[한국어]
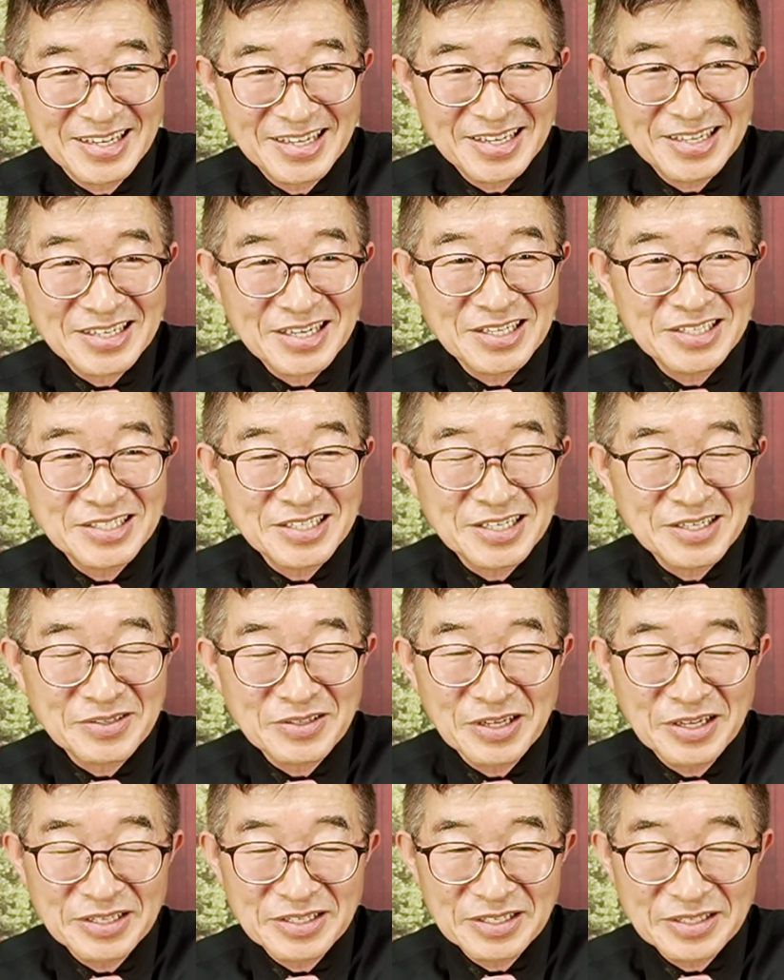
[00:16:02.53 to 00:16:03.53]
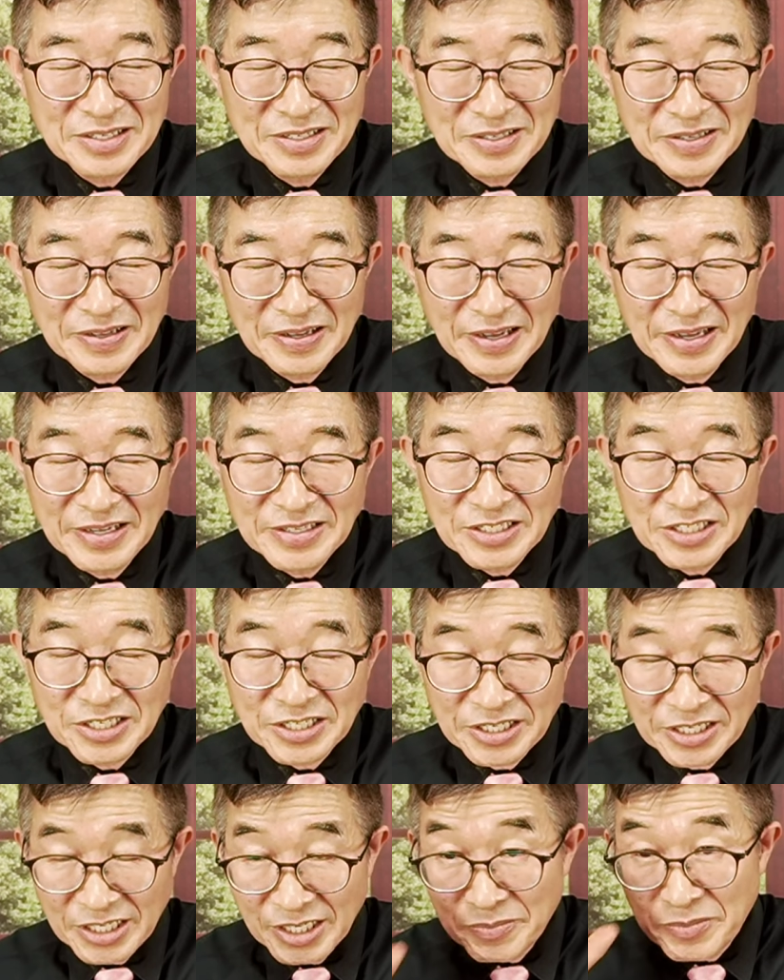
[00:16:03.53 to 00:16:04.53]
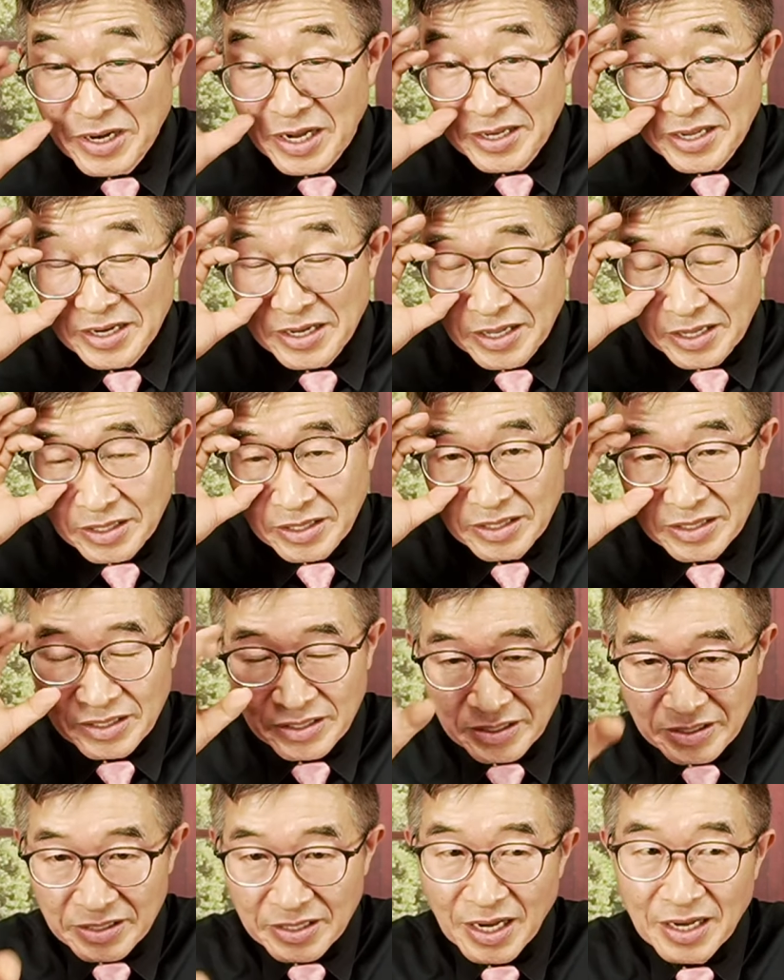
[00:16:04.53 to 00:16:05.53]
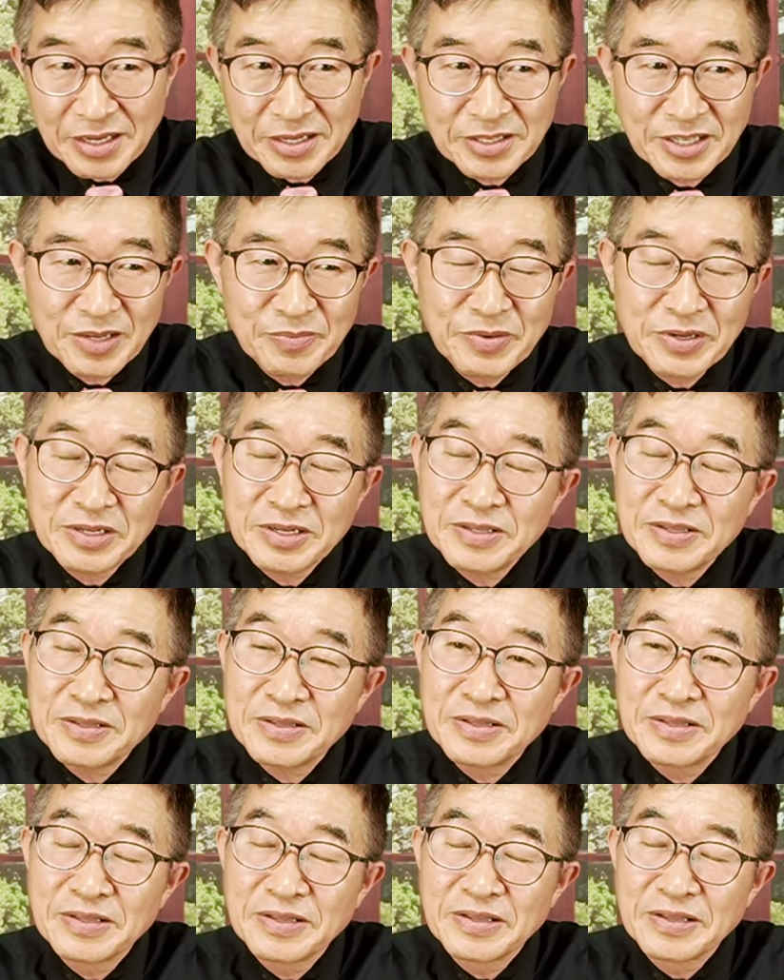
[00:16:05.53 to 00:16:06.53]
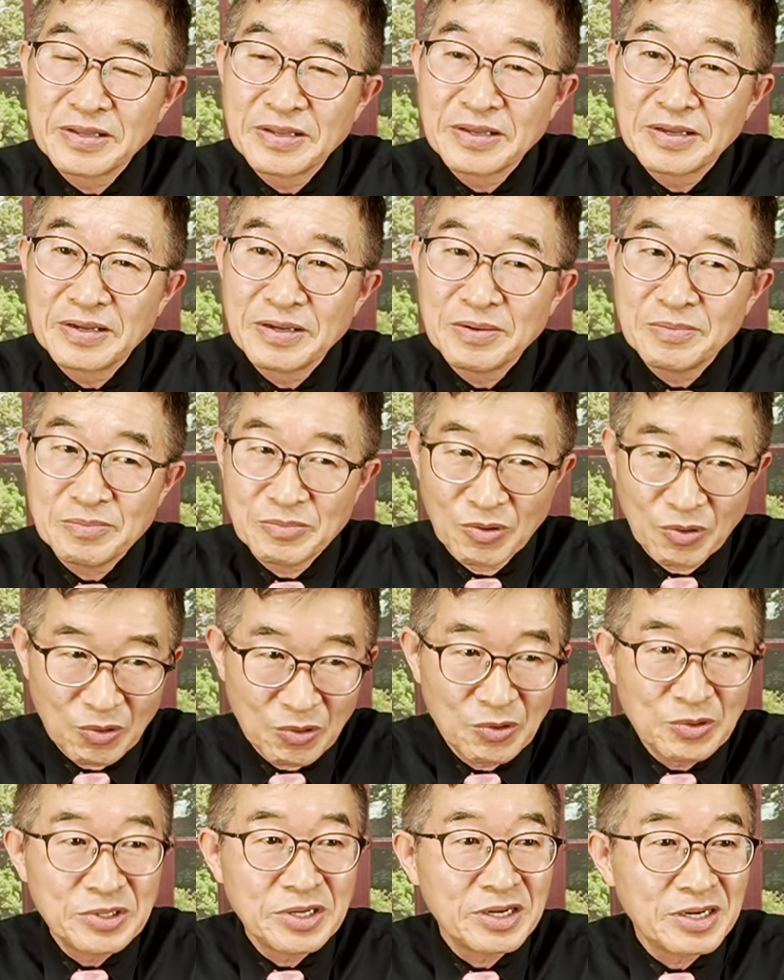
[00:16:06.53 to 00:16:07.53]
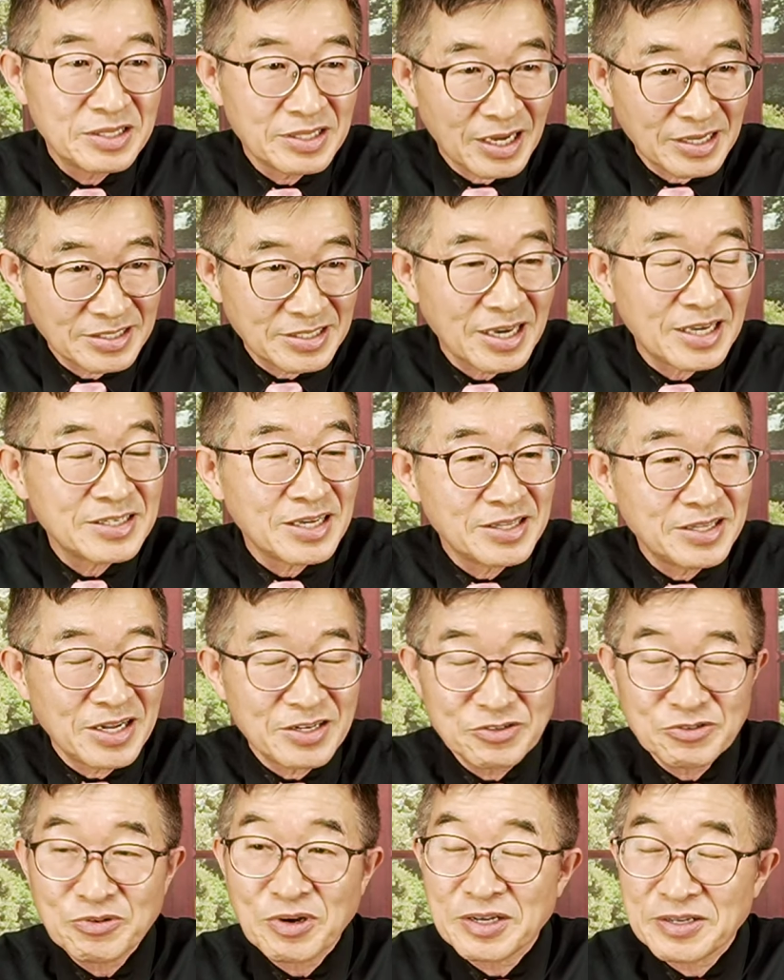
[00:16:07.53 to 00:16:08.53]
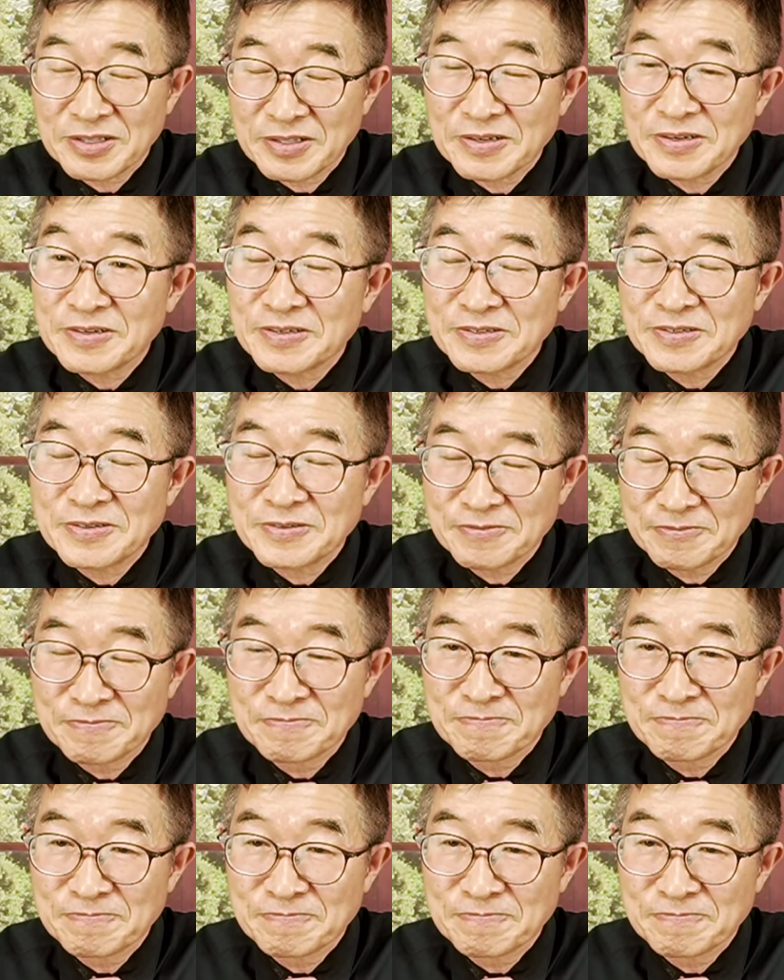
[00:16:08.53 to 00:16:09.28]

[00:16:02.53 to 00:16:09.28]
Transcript: 이렇게 이제 치밀하게 이렇게 들어가게 되면은 모든 걸 다 찾아낼 수가 있는 거죠.